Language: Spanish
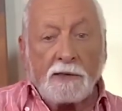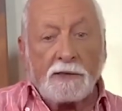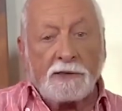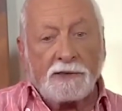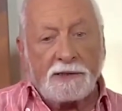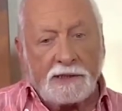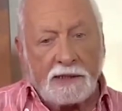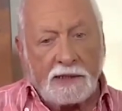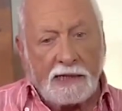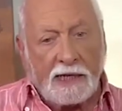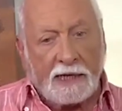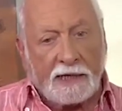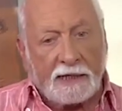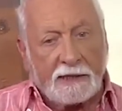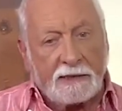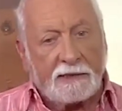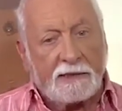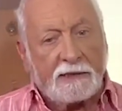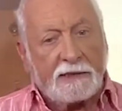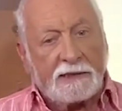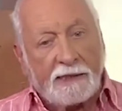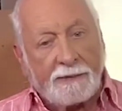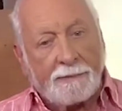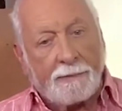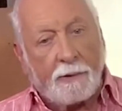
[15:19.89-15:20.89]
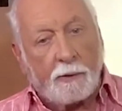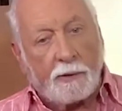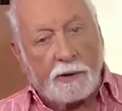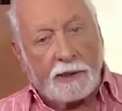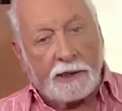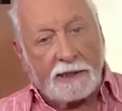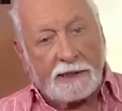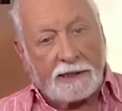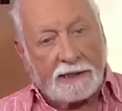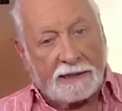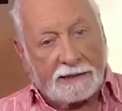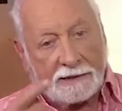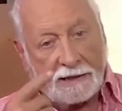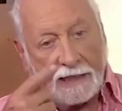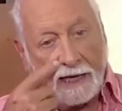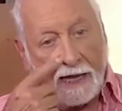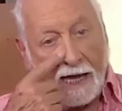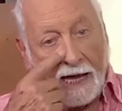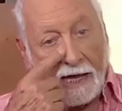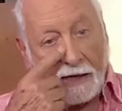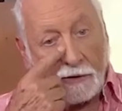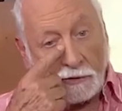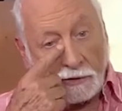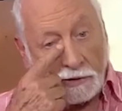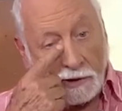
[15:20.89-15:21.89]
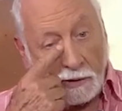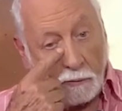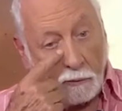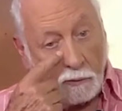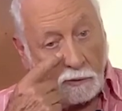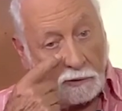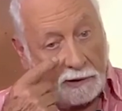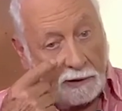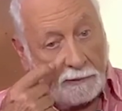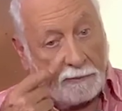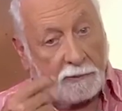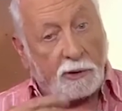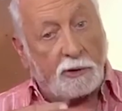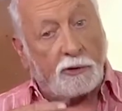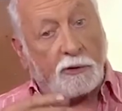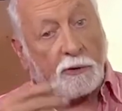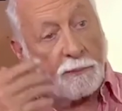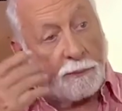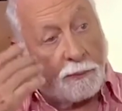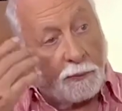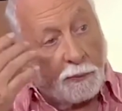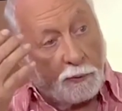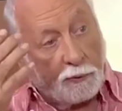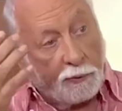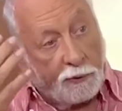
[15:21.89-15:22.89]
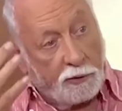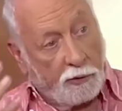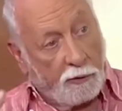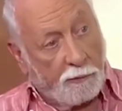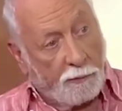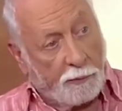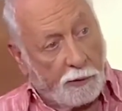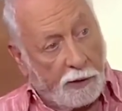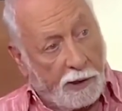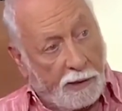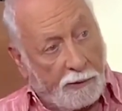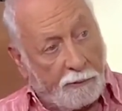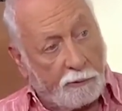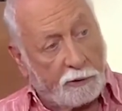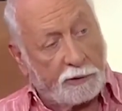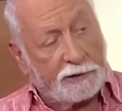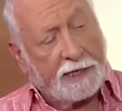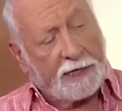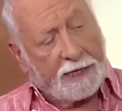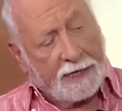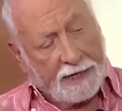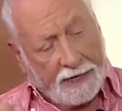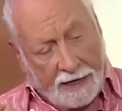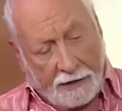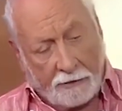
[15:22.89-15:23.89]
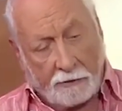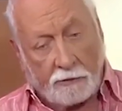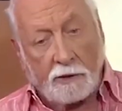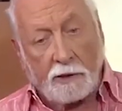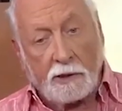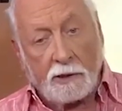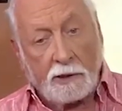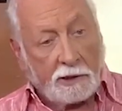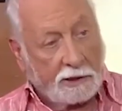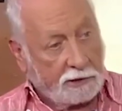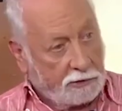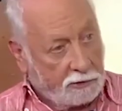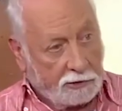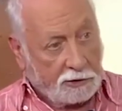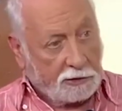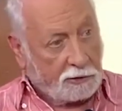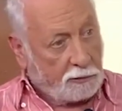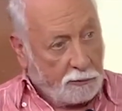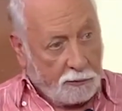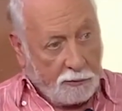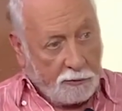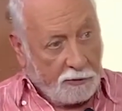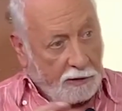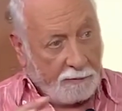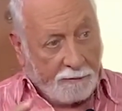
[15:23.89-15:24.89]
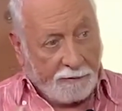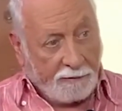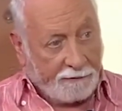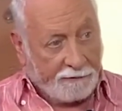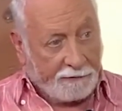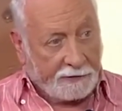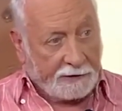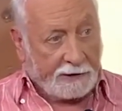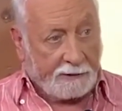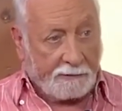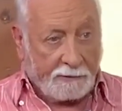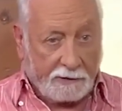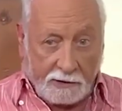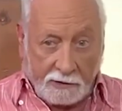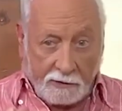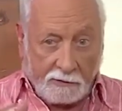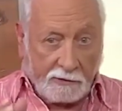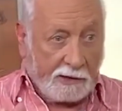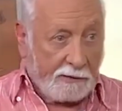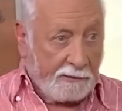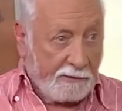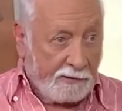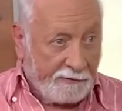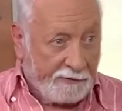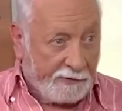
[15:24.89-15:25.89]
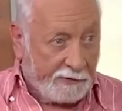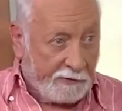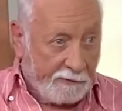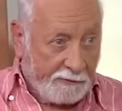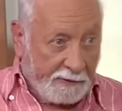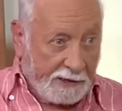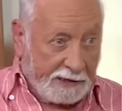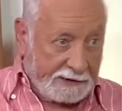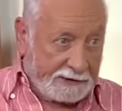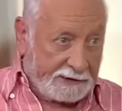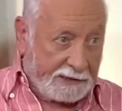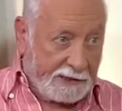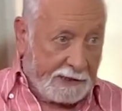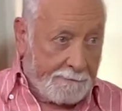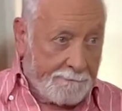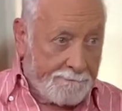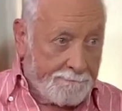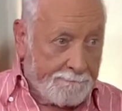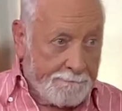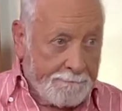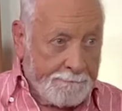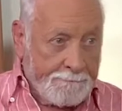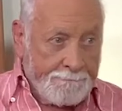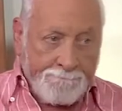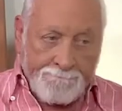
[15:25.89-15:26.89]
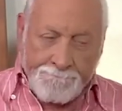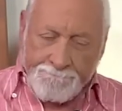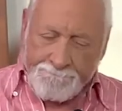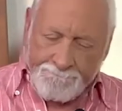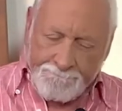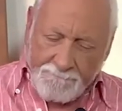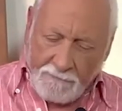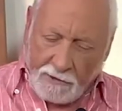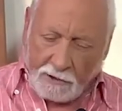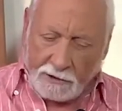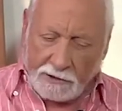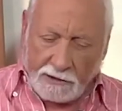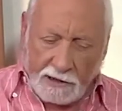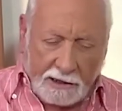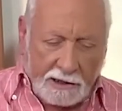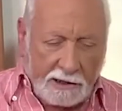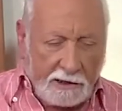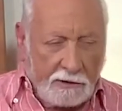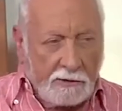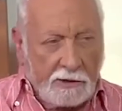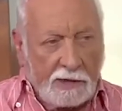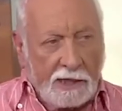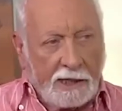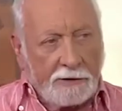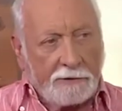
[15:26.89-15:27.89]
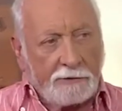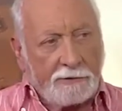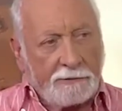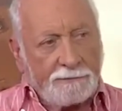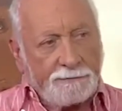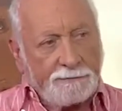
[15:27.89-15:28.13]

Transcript: Si la gente llama ojeras a los abultamientos producidos por las bolsas, claro, eso se soluciona perfectamente con la blefaroplastia. No, se ha quedado claro.